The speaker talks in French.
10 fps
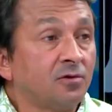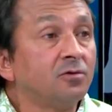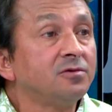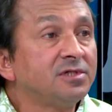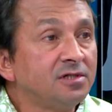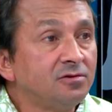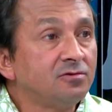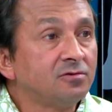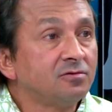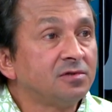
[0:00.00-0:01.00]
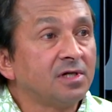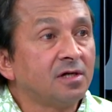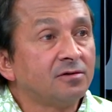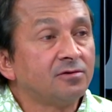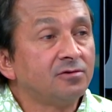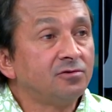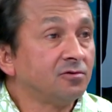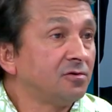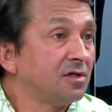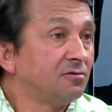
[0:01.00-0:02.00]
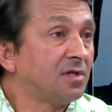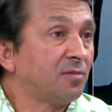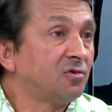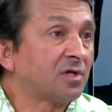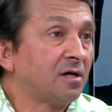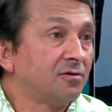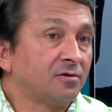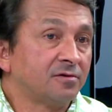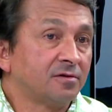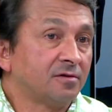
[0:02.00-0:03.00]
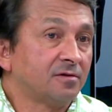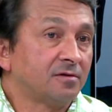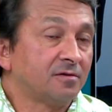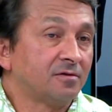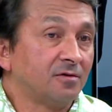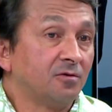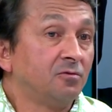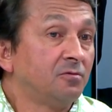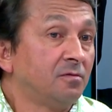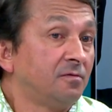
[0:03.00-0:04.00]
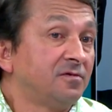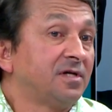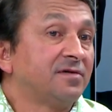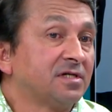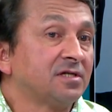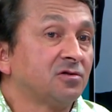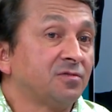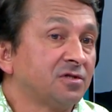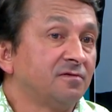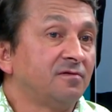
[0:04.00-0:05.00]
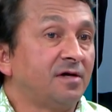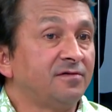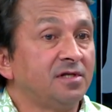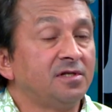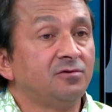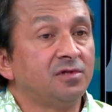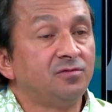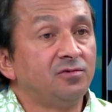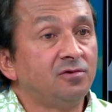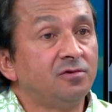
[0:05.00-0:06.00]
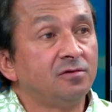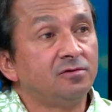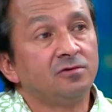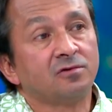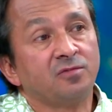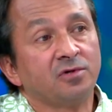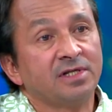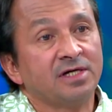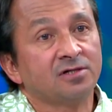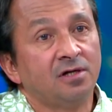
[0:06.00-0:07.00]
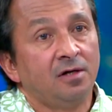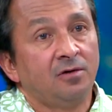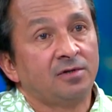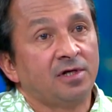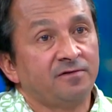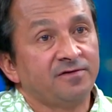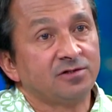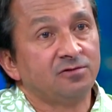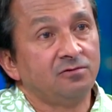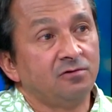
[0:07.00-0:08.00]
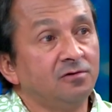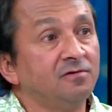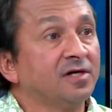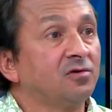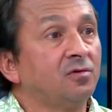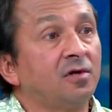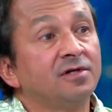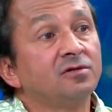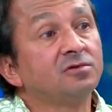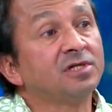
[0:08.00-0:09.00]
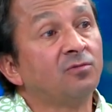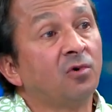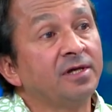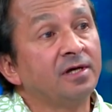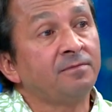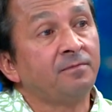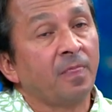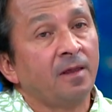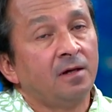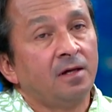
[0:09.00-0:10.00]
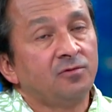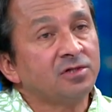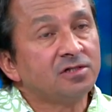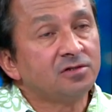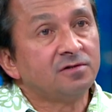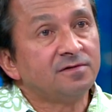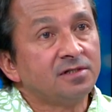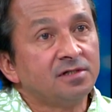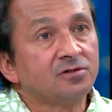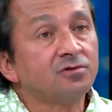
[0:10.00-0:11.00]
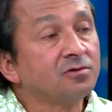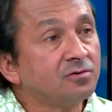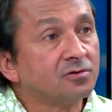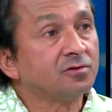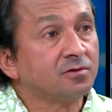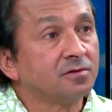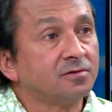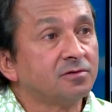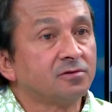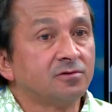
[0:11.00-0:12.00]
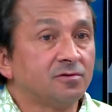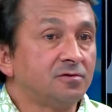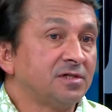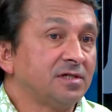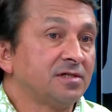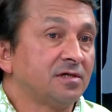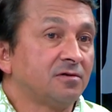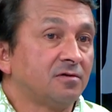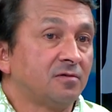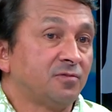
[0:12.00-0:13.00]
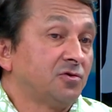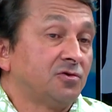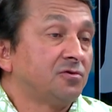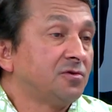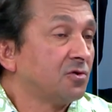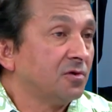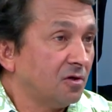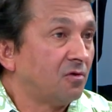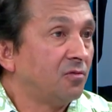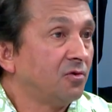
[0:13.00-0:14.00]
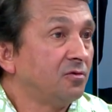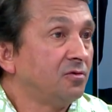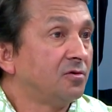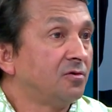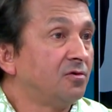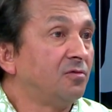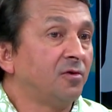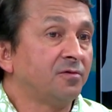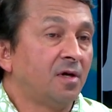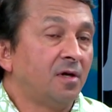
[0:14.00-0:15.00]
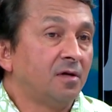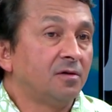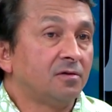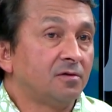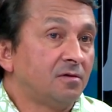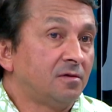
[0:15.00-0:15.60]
avons aussi du soutien euh, du côté du Tapura. Donc, euh, vous avez raison, parce que vous l'avez dit au début du reportage, mhm. on a en face de nous le gouvernement avec tous ses moyens. Et moi, si je devais dire juste une chose sur ce sujet, c'est que, parce que je suis choqué, comme beaucoup de, monde, que